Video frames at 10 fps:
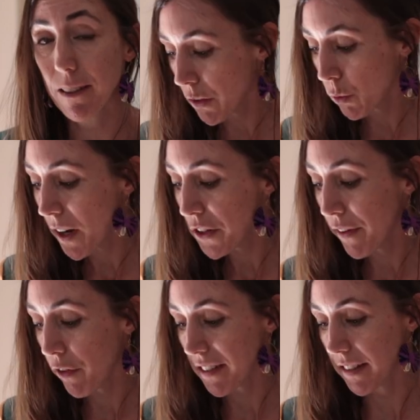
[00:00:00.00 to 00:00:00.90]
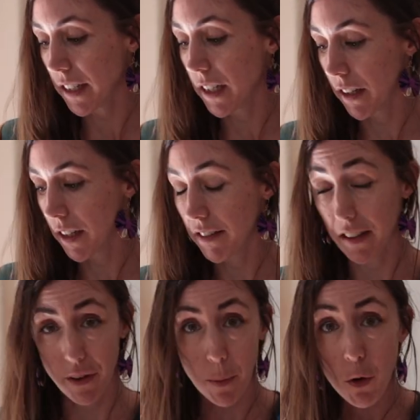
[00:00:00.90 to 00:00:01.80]
soit je vais voir si
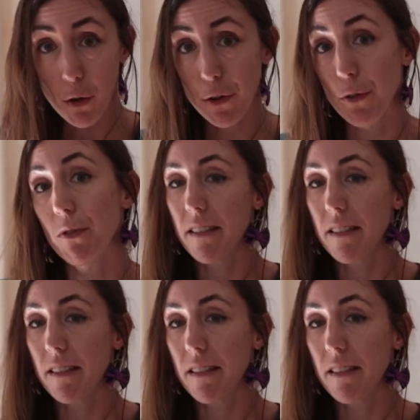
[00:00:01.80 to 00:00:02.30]
c'est vraiment urgent,